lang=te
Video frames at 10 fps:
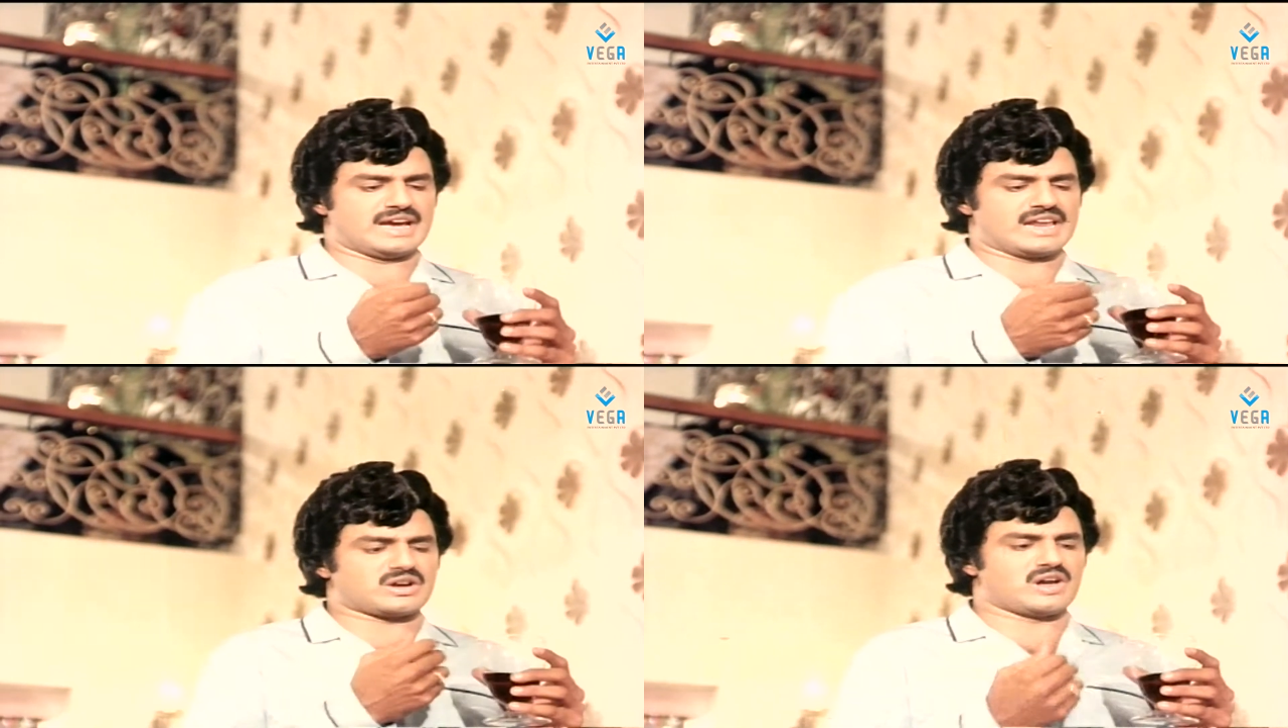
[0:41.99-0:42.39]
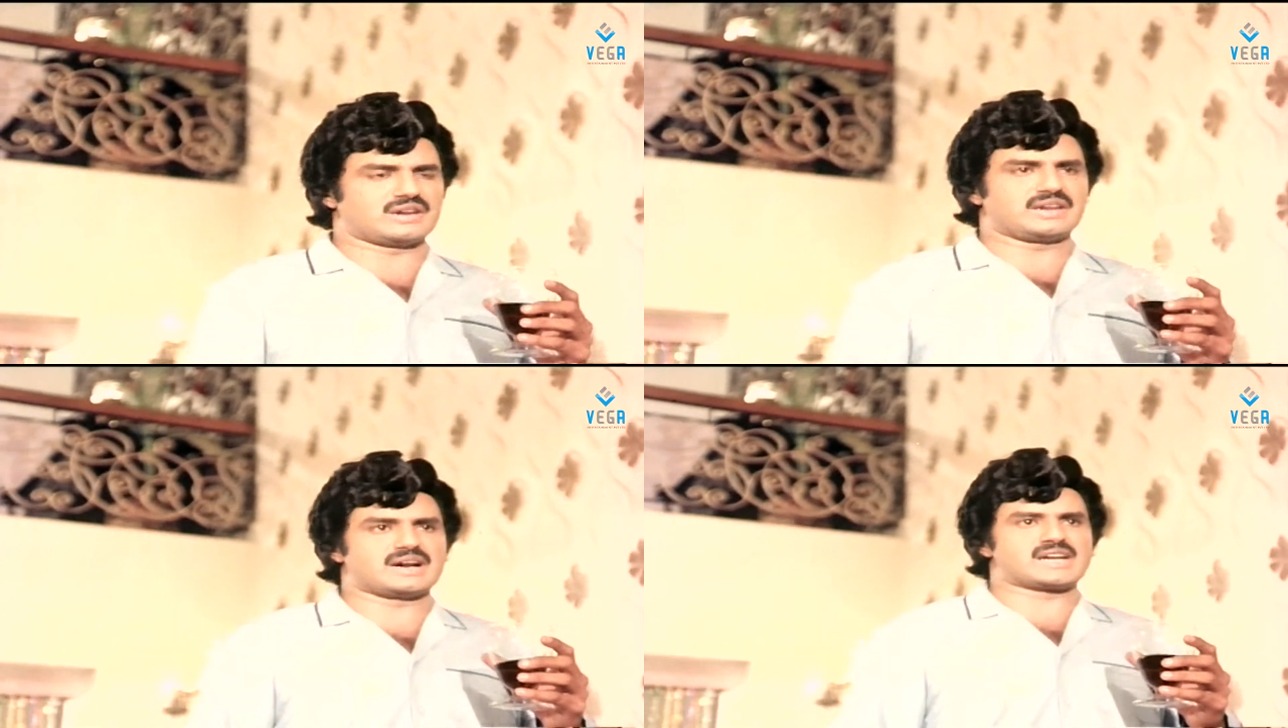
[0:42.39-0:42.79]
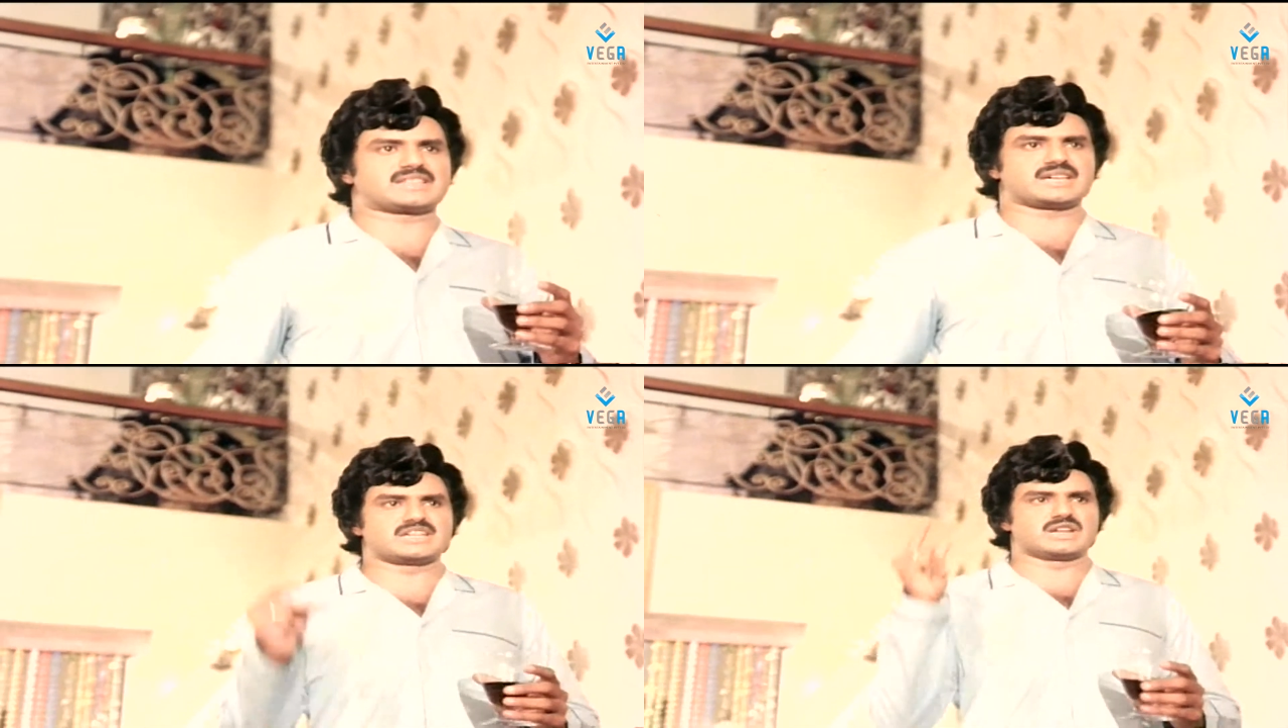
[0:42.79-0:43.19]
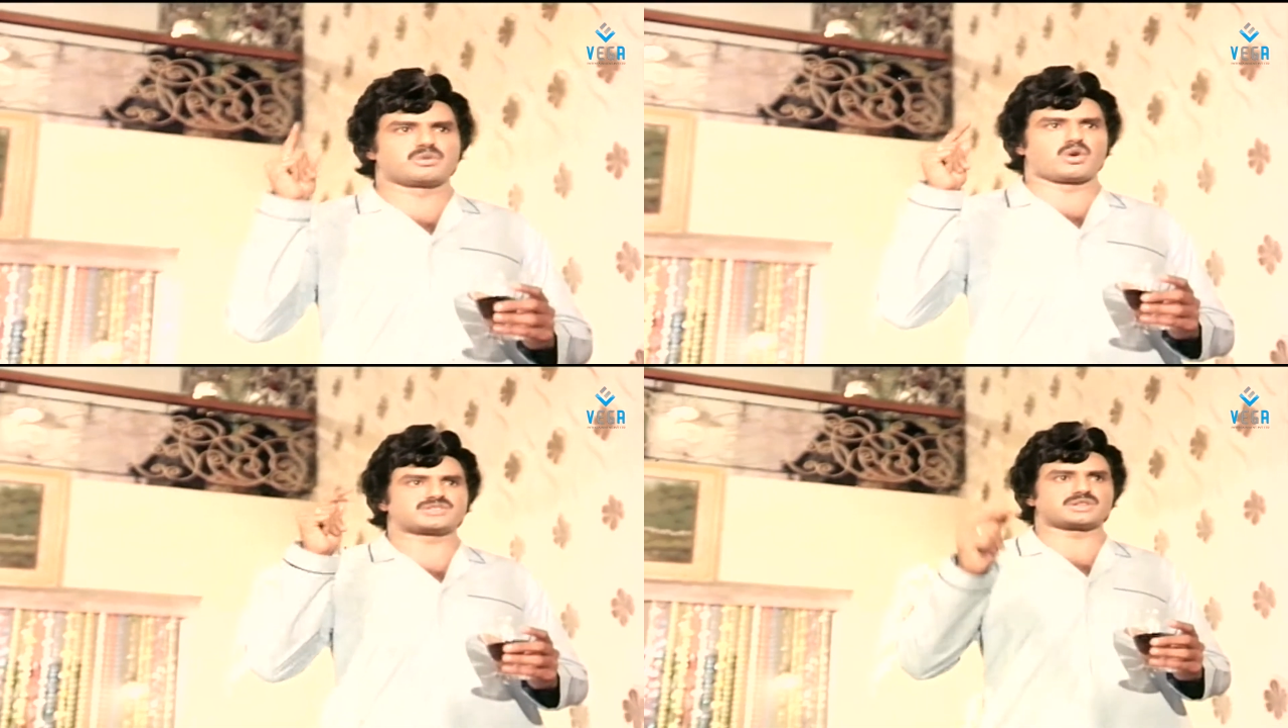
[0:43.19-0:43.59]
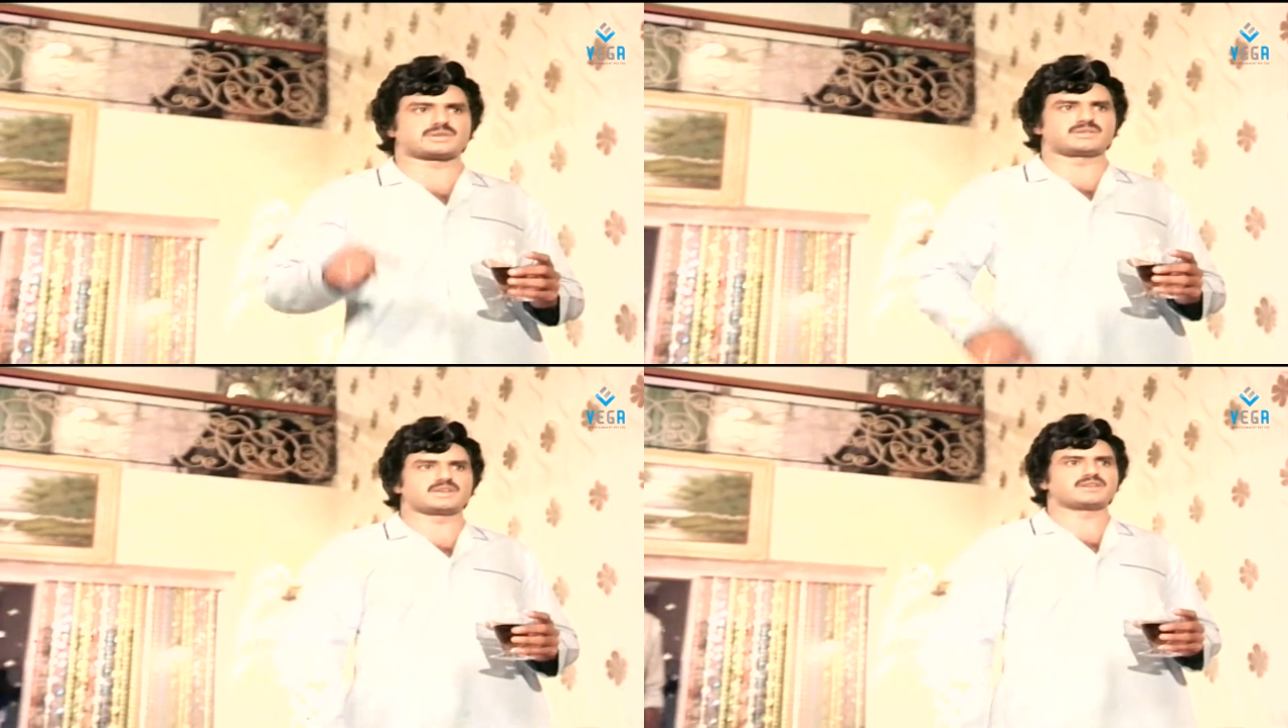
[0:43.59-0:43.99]
ఈ ని ఆడదాన్ని నమ్ముకోవాల్సి
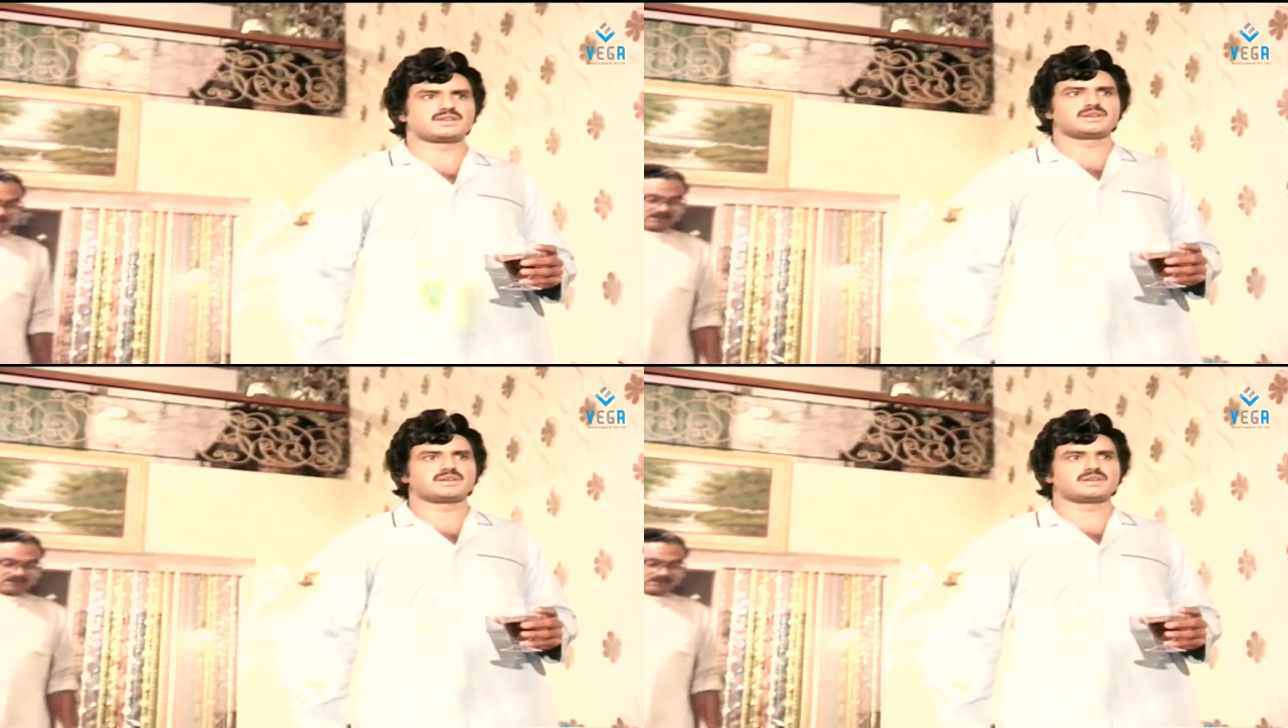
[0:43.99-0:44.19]
వస్తుంది